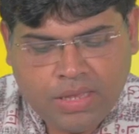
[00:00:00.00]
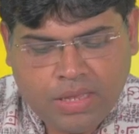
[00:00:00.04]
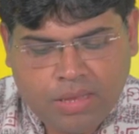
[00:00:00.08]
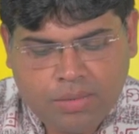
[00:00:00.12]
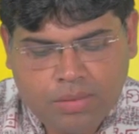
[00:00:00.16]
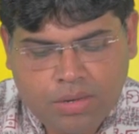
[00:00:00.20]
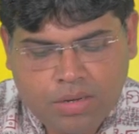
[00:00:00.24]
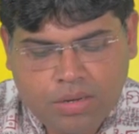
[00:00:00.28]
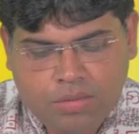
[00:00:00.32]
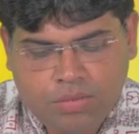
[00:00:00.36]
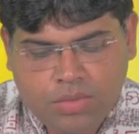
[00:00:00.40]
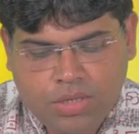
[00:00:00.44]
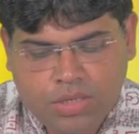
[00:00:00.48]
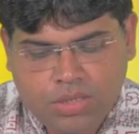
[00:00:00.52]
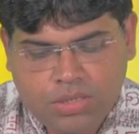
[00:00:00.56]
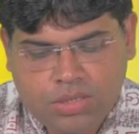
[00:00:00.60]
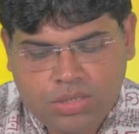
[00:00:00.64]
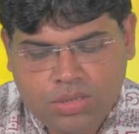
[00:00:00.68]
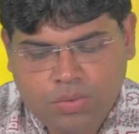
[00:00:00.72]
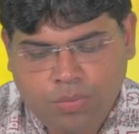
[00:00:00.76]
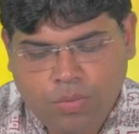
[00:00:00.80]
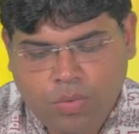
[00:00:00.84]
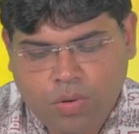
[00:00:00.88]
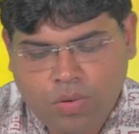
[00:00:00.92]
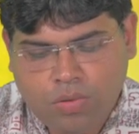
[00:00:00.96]
এবার আমি
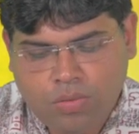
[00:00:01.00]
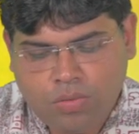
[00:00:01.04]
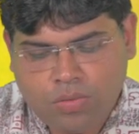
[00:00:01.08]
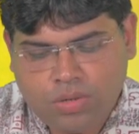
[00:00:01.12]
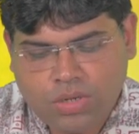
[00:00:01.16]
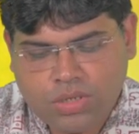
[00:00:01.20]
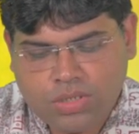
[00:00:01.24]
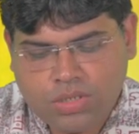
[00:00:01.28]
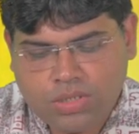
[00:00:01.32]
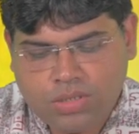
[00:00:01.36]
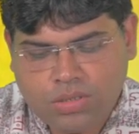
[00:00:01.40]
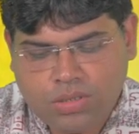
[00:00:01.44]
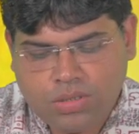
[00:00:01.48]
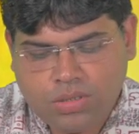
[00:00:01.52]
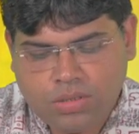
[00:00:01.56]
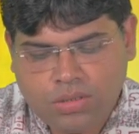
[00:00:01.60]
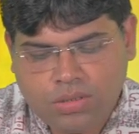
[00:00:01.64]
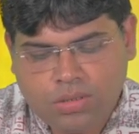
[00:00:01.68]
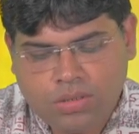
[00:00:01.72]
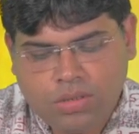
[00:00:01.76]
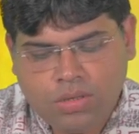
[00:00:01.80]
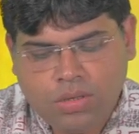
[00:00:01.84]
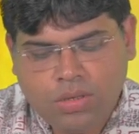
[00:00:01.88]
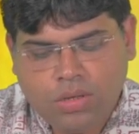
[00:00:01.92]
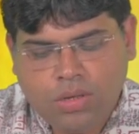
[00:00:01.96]
আসছি মকর রাশিতে
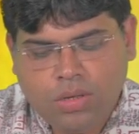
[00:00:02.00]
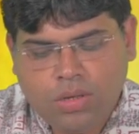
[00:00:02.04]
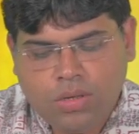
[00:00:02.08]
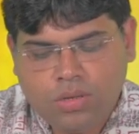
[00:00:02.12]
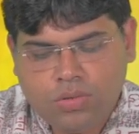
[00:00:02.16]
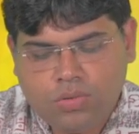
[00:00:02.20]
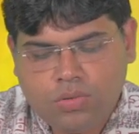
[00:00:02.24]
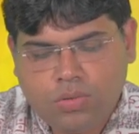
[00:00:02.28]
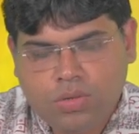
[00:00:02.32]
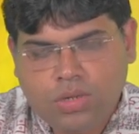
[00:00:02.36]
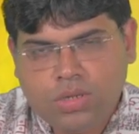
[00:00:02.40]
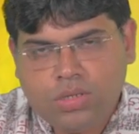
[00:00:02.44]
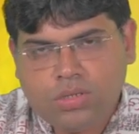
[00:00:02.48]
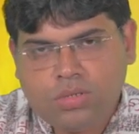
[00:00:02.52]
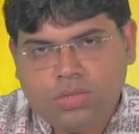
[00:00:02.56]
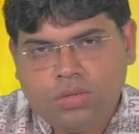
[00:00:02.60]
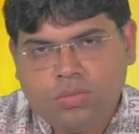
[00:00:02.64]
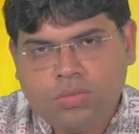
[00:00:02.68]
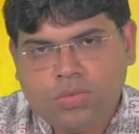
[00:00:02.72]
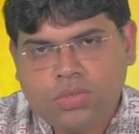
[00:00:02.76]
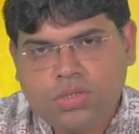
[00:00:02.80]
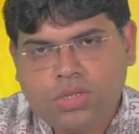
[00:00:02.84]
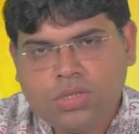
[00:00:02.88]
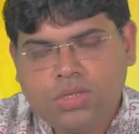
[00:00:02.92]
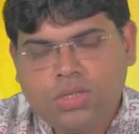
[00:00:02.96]
চোখের
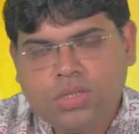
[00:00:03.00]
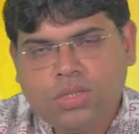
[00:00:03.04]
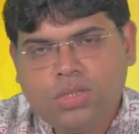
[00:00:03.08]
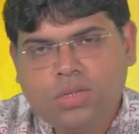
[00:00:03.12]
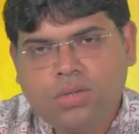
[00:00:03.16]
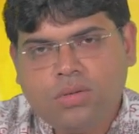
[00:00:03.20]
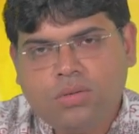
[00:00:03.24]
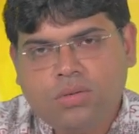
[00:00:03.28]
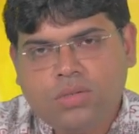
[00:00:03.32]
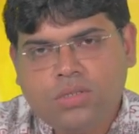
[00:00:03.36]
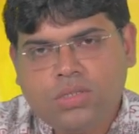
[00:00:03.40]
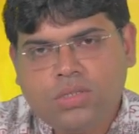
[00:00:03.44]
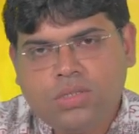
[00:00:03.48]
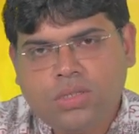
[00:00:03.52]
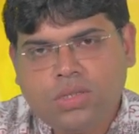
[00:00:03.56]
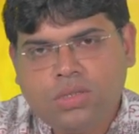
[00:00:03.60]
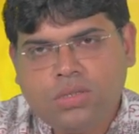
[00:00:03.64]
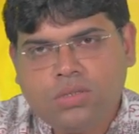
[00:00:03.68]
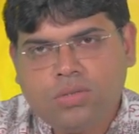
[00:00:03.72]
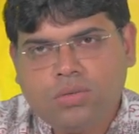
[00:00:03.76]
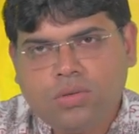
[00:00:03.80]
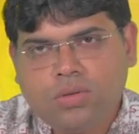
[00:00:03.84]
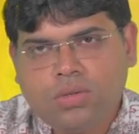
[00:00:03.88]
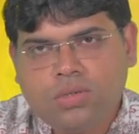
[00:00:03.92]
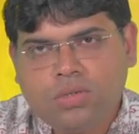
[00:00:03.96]
সমস্যা যাদের রয়েছে
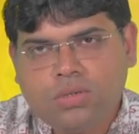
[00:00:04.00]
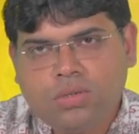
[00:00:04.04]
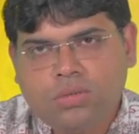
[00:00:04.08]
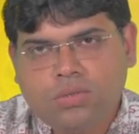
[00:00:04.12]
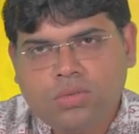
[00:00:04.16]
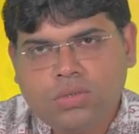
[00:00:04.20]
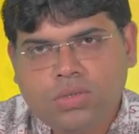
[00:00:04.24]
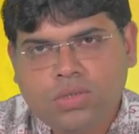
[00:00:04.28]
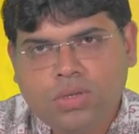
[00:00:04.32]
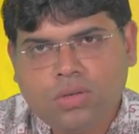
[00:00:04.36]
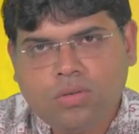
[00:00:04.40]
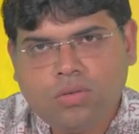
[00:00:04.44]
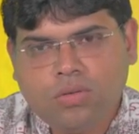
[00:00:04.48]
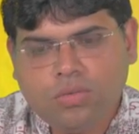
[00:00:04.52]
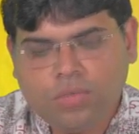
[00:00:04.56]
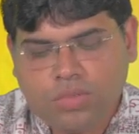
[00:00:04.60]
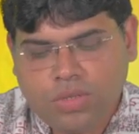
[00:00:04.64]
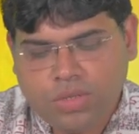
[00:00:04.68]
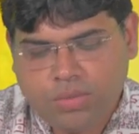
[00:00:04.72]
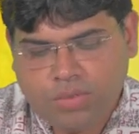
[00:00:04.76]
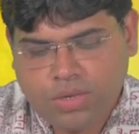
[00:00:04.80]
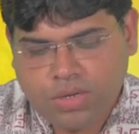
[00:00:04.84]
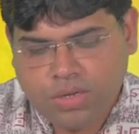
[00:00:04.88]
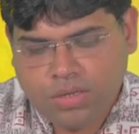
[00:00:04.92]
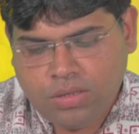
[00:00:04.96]
তাদের চোখের সমস্যা
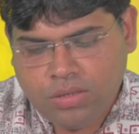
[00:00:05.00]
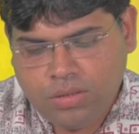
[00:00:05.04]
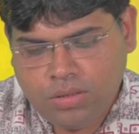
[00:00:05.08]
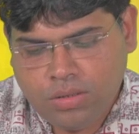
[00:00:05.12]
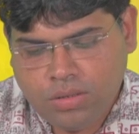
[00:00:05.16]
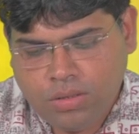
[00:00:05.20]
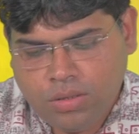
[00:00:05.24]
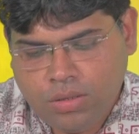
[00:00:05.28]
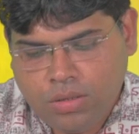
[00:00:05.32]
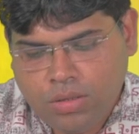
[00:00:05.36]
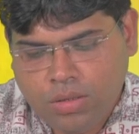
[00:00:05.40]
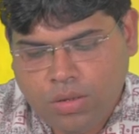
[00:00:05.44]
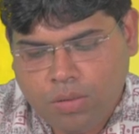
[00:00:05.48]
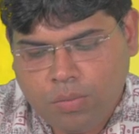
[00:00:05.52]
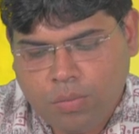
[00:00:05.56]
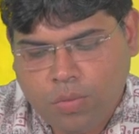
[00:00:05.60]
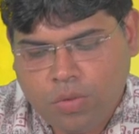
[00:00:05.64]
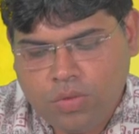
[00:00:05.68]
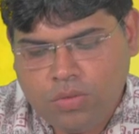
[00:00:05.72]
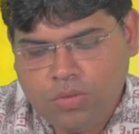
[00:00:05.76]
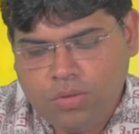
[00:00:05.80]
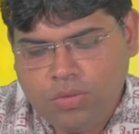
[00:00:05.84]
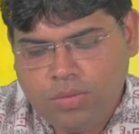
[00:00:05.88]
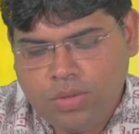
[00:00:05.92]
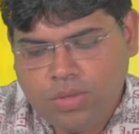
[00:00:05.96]
কমতে পারে
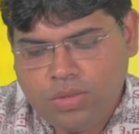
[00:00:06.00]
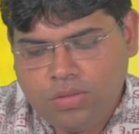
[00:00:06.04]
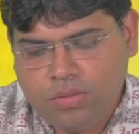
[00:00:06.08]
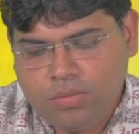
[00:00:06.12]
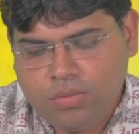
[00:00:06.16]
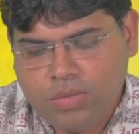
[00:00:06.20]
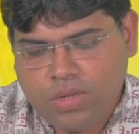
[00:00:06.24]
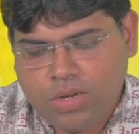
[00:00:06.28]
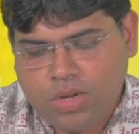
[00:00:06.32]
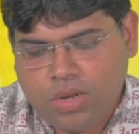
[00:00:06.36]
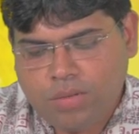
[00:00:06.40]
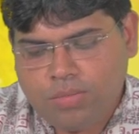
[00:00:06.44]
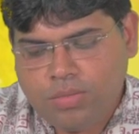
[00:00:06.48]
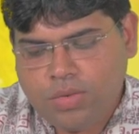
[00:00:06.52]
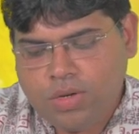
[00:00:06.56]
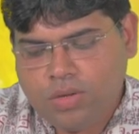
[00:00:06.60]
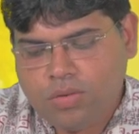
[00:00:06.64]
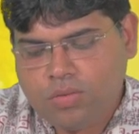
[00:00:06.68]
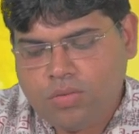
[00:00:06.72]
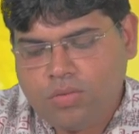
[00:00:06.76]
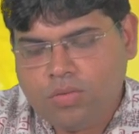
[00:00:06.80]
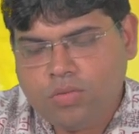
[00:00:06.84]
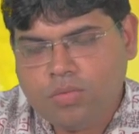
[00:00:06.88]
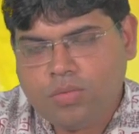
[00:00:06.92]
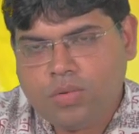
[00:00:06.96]
বন্ধুবান্ধব দ্বারা আপনার
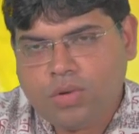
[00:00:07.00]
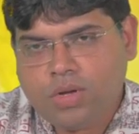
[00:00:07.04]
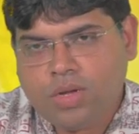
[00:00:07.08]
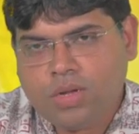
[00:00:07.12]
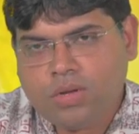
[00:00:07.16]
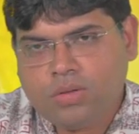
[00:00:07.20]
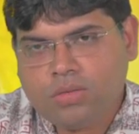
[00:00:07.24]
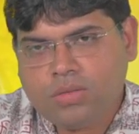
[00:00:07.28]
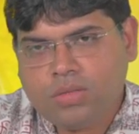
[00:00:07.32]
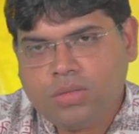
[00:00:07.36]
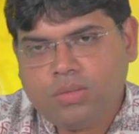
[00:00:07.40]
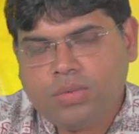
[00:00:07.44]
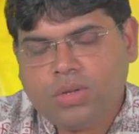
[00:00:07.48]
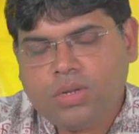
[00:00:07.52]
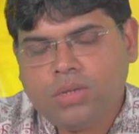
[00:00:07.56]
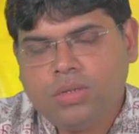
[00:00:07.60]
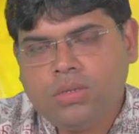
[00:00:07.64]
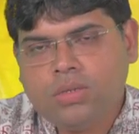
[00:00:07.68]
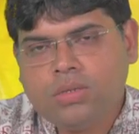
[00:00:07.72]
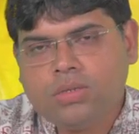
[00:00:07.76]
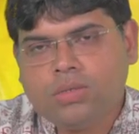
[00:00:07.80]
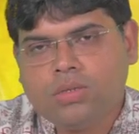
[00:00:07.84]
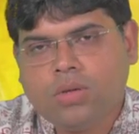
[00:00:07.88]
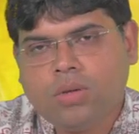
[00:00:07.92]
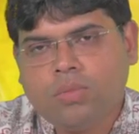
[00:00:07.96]
কোনো উপকার হতে পারে
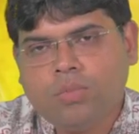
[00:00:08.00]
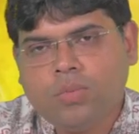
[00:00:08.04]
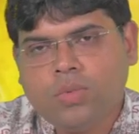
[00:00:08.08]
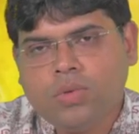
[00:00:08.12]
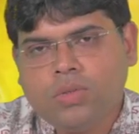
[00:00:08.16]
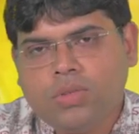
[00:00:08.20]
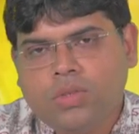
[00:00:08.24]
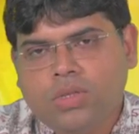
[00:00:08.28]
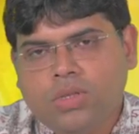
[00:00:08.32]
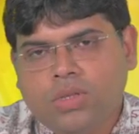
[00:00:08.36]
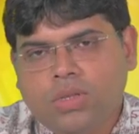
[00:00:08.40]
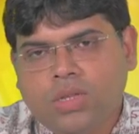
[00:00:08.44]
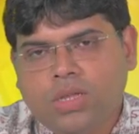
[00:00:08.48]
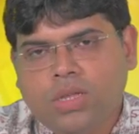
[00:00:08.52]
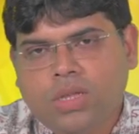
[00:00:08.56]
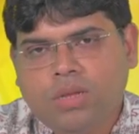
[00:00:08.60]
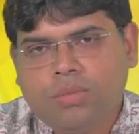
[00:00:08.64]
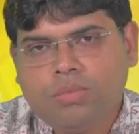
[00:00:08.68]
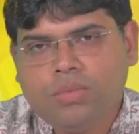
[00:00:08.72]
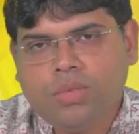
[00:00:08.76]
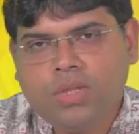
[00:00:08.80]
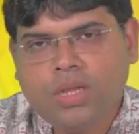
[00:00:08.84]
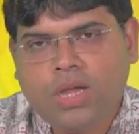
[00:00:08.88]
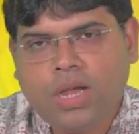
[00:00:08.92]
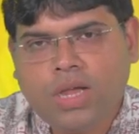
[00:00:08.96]
সম্পত্তি নিয়ে
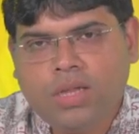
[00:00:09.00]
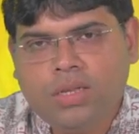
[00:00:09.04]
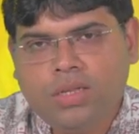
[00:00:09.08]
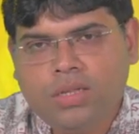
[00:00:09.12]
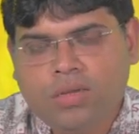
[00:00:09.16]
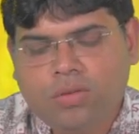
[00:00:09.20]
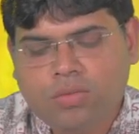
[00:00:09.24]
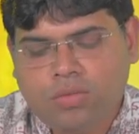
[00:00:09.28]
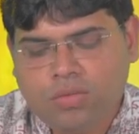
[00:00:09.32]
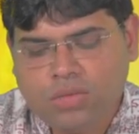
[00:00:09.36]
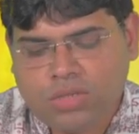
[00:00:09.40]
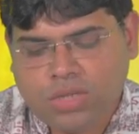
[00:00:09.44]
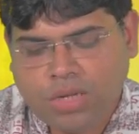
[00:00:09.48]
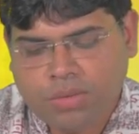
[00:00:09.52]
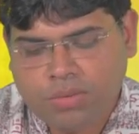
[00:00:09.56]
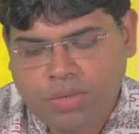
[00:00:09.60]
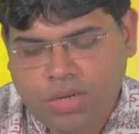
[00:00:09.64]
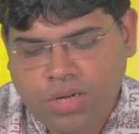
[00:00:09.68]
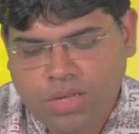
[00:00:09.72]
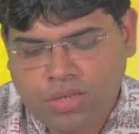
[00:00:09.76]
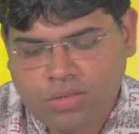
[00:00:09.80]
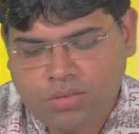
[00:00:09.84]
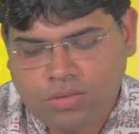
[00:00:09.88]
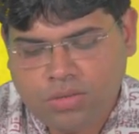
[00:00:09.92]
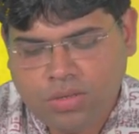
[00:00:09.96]
আপনি আইনি কোনো
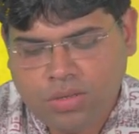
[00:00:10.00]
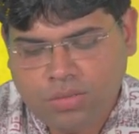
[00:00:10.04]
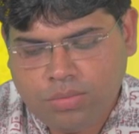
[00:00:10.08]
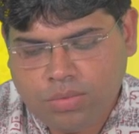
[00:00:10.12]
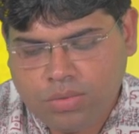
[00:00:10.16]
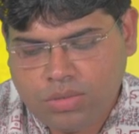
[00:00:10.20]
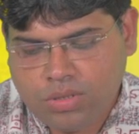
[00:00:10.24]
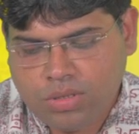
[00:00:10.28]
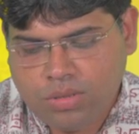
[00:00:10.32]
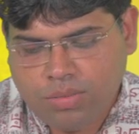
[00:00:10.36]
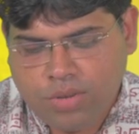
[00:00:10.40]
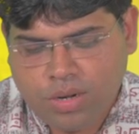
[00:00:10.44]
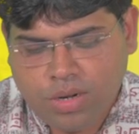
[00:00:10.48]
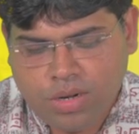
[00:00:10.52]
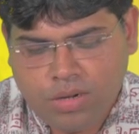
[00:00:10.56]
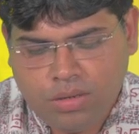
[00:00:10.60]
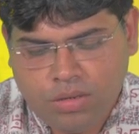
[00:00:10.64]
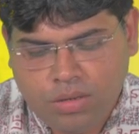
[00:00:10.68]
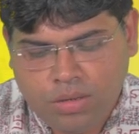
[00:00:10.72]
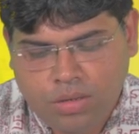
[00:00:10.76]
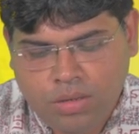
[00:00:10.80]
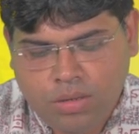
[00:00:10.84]
ঝামেলায় জড়িয়ে পড়তে পারেন